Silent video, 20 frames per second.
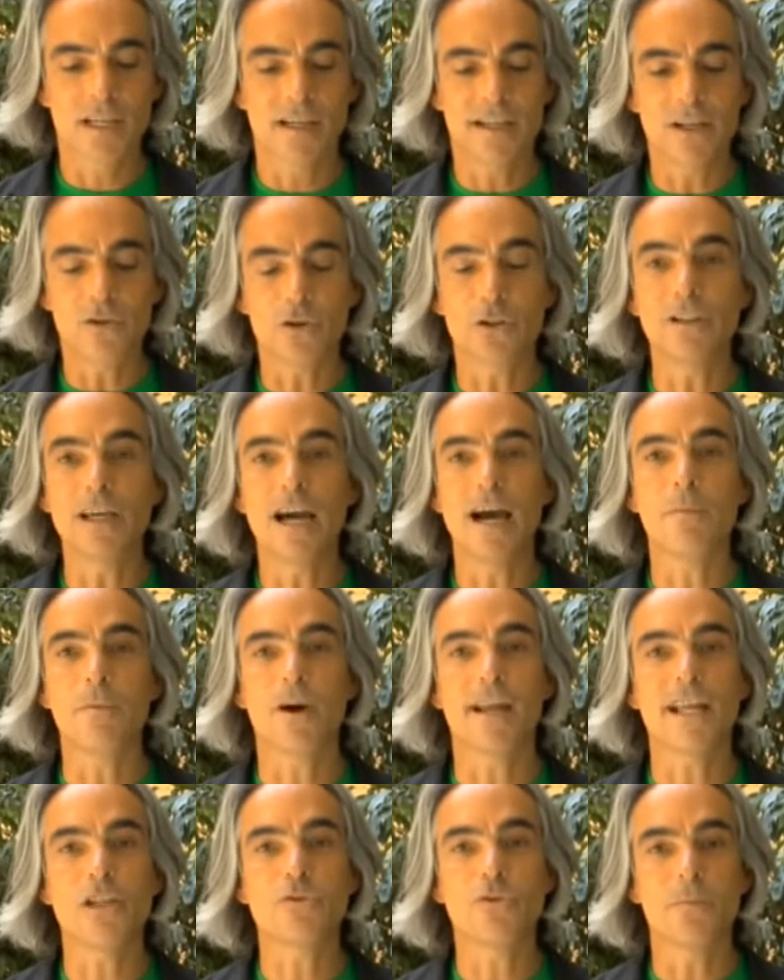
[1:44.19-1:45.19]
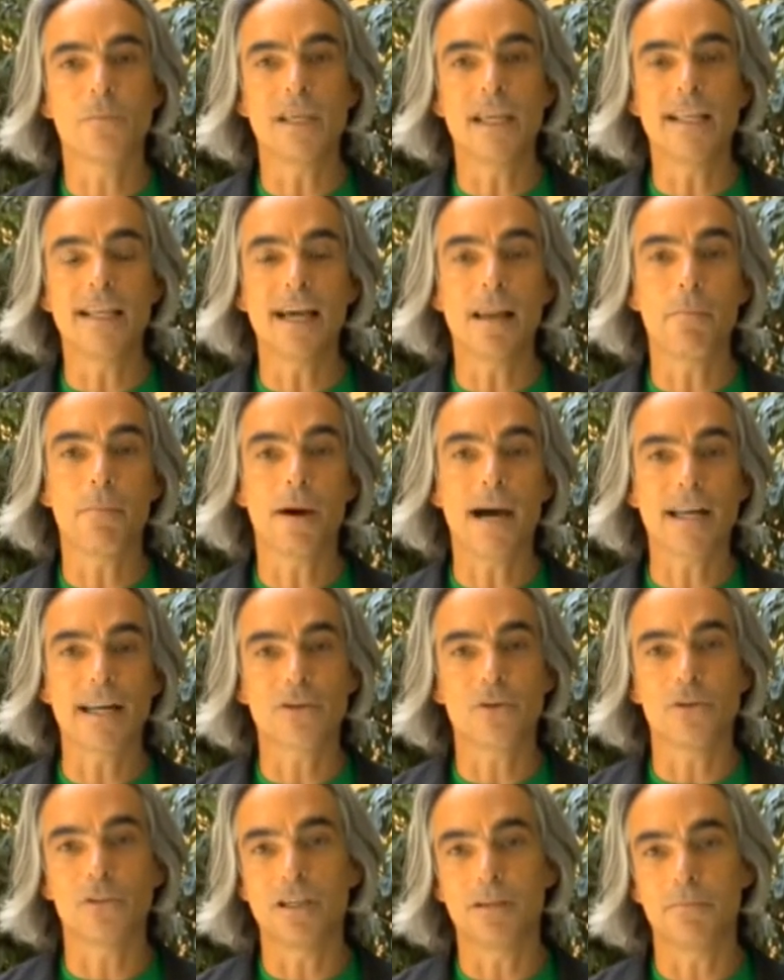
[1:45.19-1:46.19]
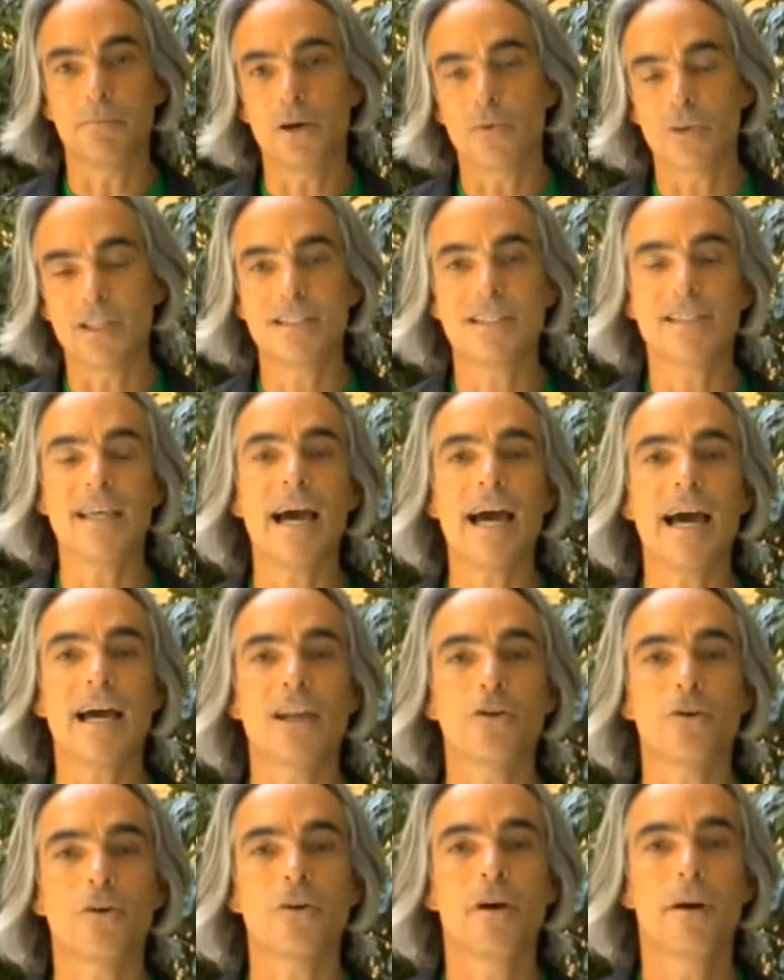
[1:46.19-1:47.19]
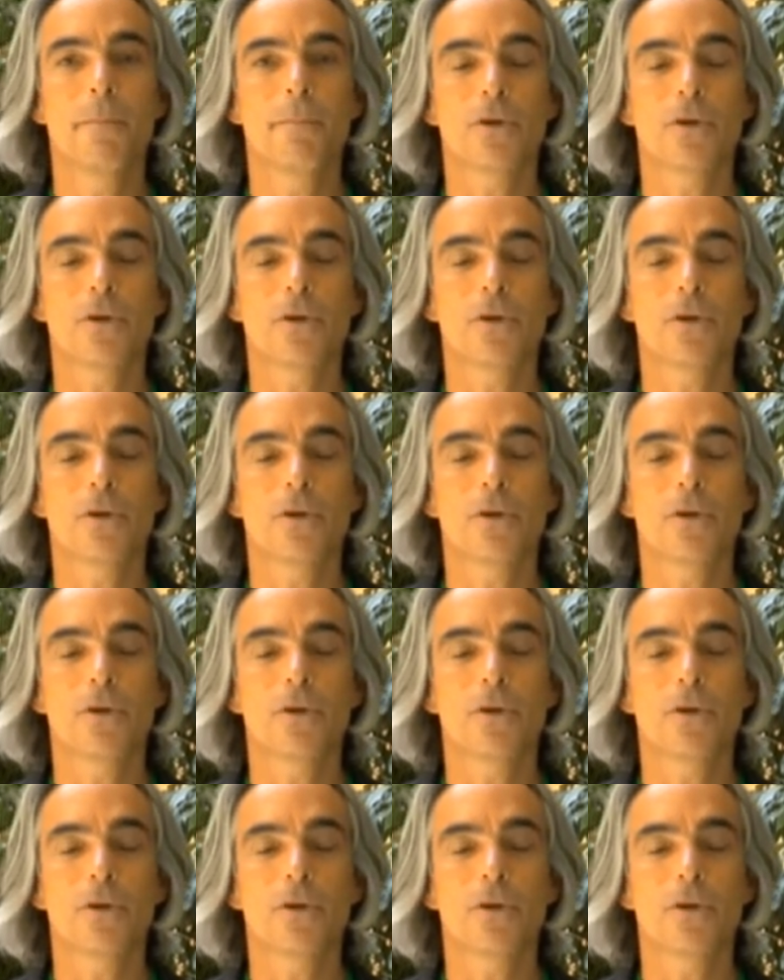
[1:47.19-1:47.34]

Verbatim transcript: ricordiamo a Reggio Emilia il Parco del Mauriziano,